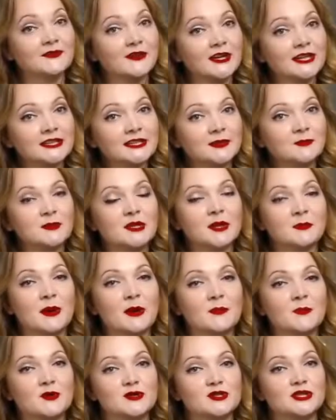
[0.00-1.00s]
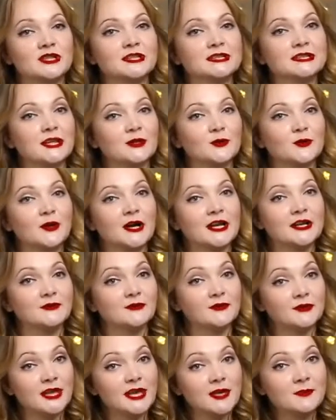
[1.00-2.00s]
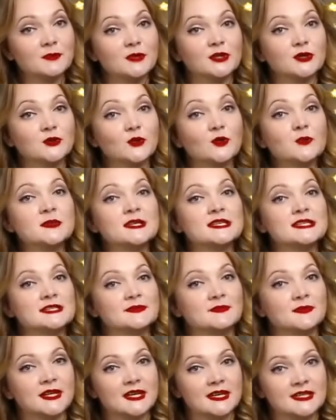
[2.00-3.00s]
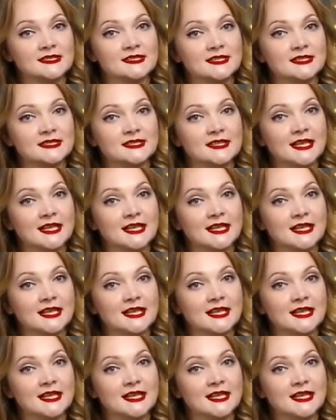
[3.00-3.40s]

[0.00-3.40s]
и в этом мне поможет каталог Oriflame номер 17.